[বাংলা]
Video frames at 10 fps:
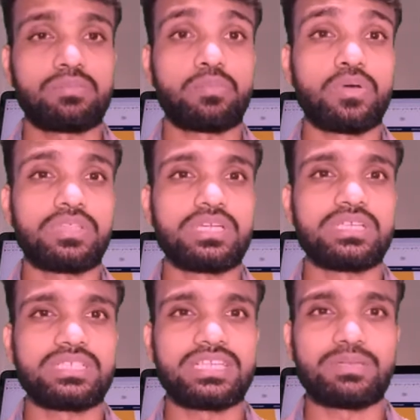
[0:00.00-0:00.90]
অর্থাৎ
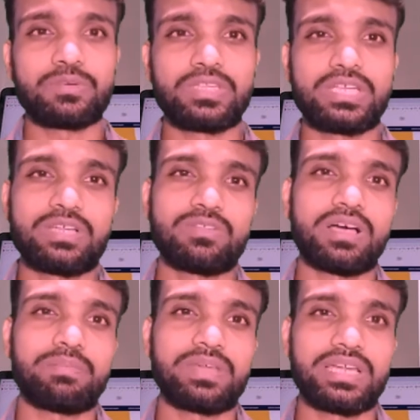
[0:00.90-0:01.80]
পঁয়ত্রিশ দিনের মধ্যে কিন্তু
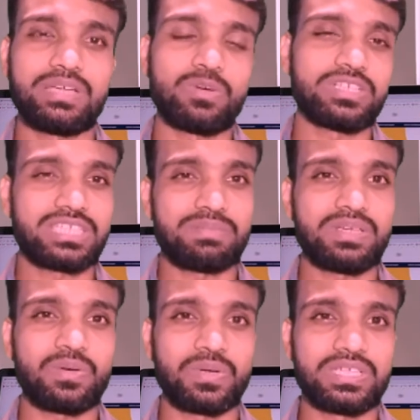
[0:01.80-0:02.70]
আপনার এই ওয়াচ
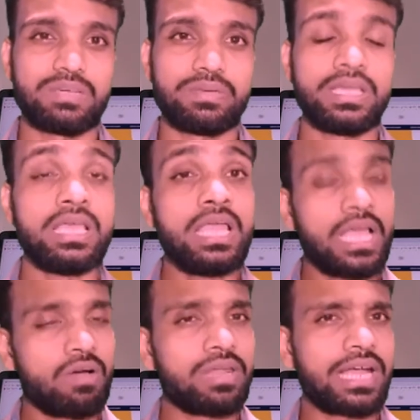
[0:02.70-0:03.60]
টাইমটা হয়ে যাবে
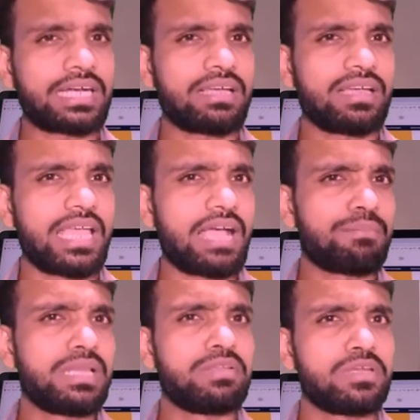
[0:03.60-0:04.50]
কারণ একটা এক
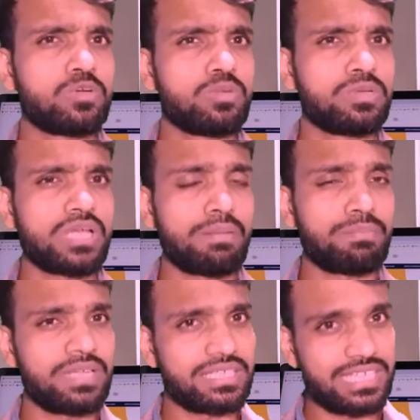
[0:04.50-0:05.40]
মিলিয়নের গ্রুপে
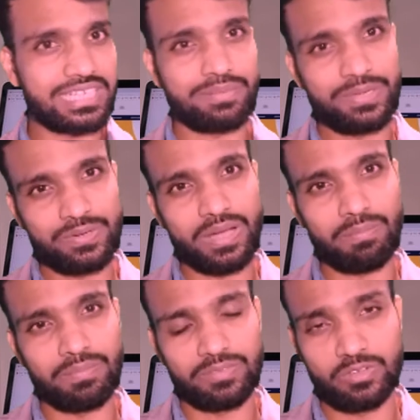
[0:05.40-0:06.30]
আপনি আজকে একটা ভিডিও
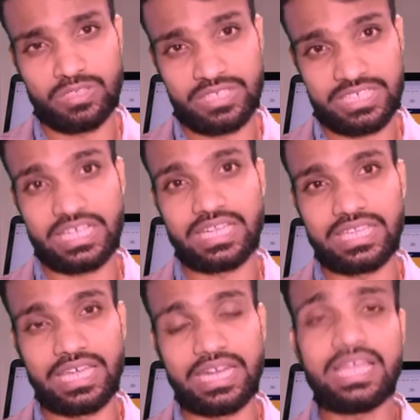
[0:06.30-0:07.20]
যদি শেয়ার
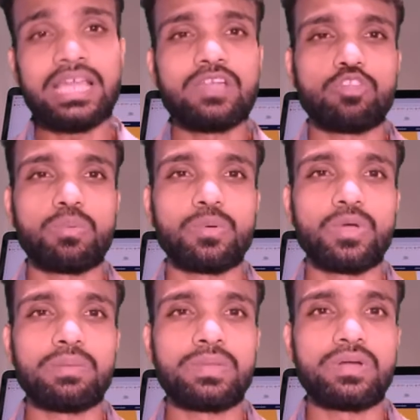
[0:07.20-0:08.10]
দেন তবে
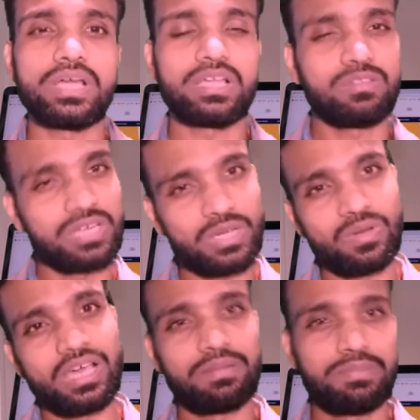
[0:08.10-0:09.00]
ওই ভিডিওটা কিন্তু
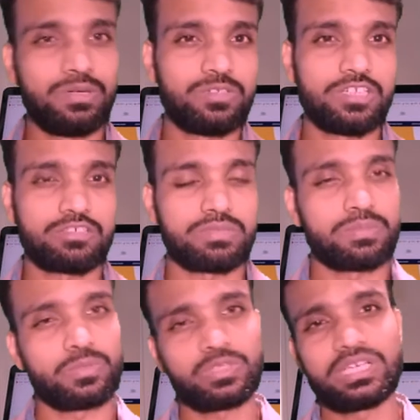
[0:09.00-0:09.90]
রেগুলার ভিউজ আসবে
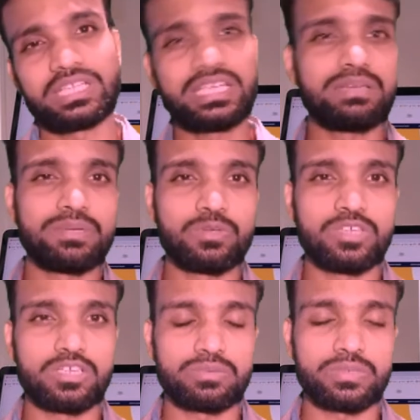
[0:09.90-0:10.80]
প্রত্যেক দিন ভিউজ
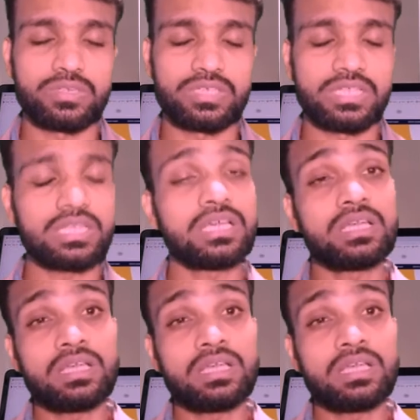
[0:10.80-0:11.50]
আসবে অর্থাৎ